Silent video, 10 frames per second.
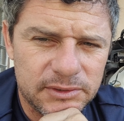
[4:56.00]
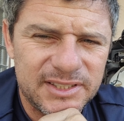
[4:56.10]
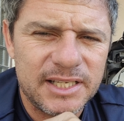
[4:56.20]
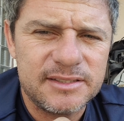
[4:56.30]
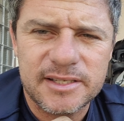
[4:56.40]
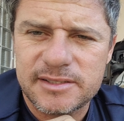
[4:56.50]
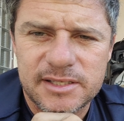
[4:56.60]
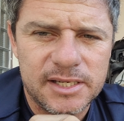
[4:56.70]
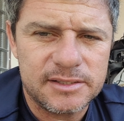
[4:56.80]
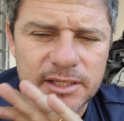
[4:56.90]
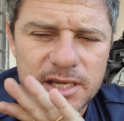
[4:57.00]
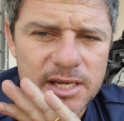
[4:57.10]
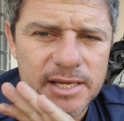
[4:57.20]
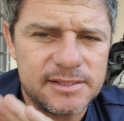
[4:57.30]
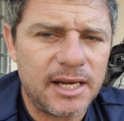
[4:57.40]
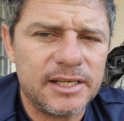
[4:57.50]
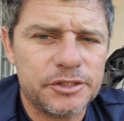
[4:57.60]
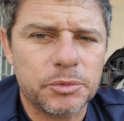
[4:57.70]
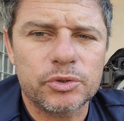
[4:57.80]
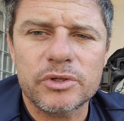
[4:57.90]
D16 aqui, essa linha de
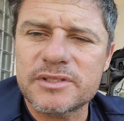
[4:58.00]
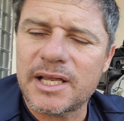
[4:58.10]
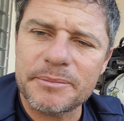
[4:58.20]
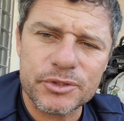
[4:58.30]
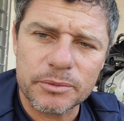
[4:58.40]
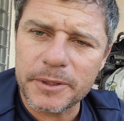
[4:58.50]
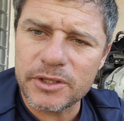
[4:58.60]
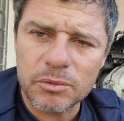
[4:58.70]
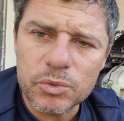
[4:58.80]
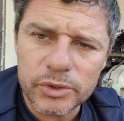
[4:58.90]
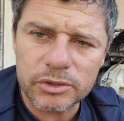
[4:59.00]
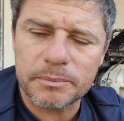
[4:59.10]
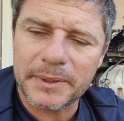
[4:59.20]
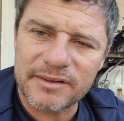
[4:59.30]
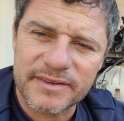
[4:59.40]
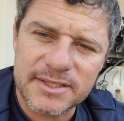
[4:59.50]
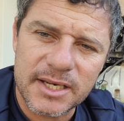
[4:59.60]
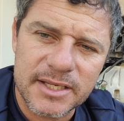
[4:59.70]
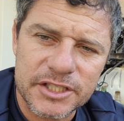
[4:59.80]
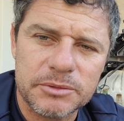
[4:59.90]
motores, ela me surpreendeu muito pela
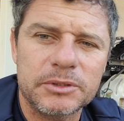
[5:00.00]
facilidade de